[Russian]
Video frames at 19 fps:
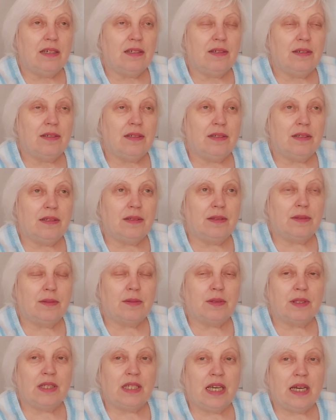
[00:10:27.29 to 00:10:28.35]
Э,
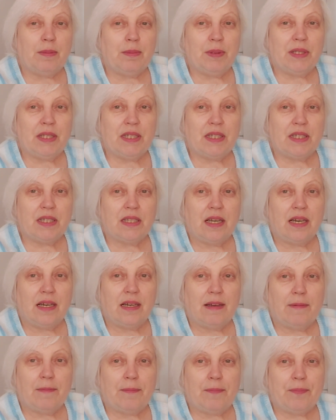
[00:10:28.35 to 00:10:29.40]
я
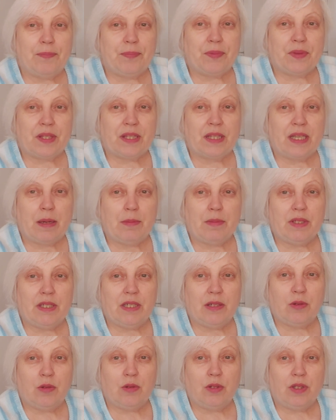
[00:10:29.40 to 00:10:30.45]
подошла там,
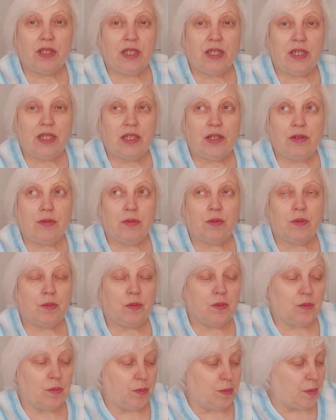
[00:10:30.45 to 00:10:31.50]
где кулинарию
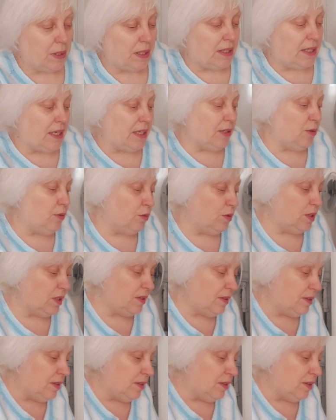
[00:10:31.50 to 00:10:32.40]
продают.